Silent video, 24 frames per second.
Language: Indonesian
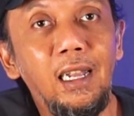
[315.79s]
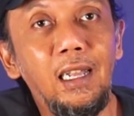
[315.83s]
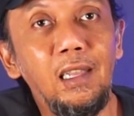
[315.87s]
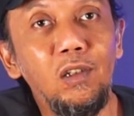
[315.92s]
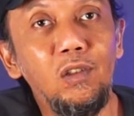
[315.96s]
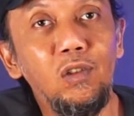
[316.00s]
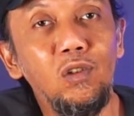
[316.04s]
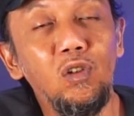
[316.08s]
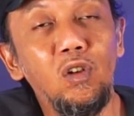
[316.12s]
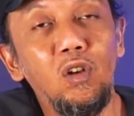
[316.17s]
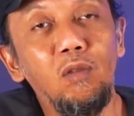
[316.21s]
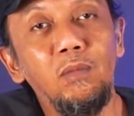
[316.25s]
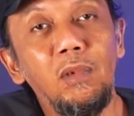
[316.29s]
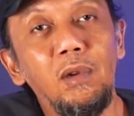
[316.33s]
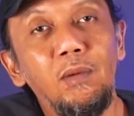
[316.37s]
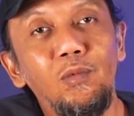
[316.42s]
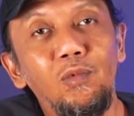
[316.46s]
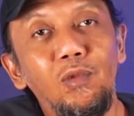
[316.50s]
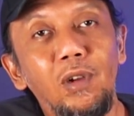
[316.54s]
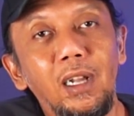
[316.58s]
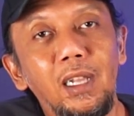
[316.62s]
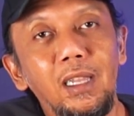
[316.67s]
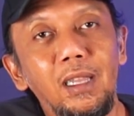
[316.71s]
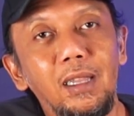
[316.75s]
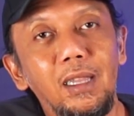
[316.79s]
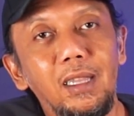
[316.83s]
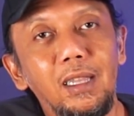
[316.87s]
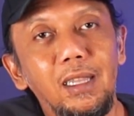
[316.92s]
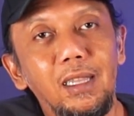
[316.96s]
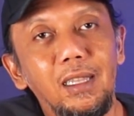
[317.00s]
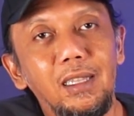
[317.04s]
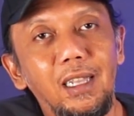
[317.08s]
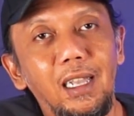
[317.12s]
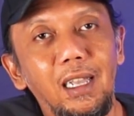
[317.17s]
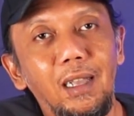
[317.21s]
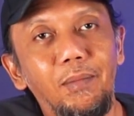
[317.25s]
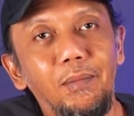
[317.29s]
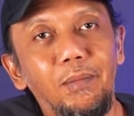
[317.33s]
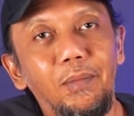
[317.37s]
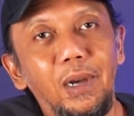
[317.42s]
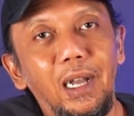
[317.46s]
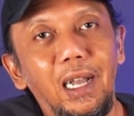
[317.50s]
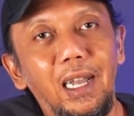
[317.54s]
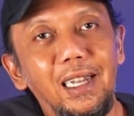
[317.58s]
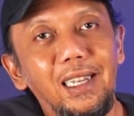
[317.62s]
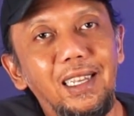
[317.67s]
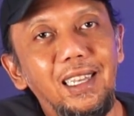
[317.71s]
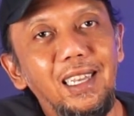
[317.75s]
dan itu cukup membuat saya
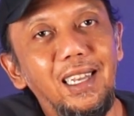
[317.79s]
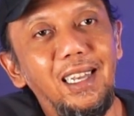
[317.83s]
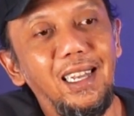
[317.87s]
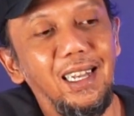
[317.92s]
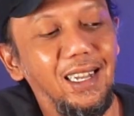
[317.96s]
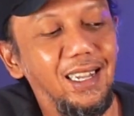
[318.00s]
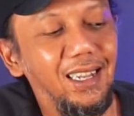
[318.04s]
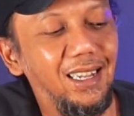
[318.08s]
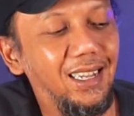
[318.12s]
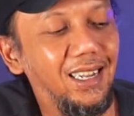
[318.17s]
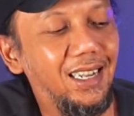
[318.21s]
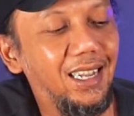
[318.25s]
bahagia